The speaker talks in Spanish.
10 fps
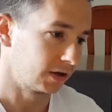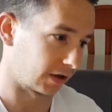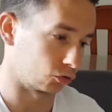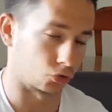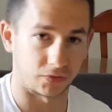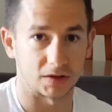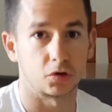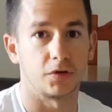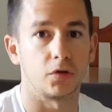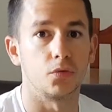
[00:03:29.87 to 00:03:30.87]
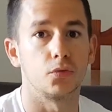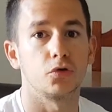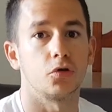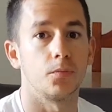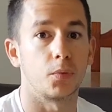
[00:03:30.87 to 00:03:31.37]
que es otro factor de
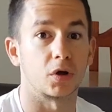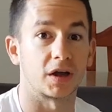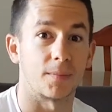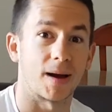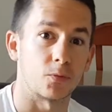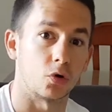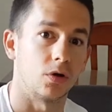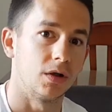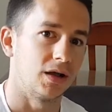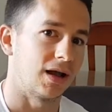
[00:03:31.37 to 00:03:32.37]
confusión porque vamos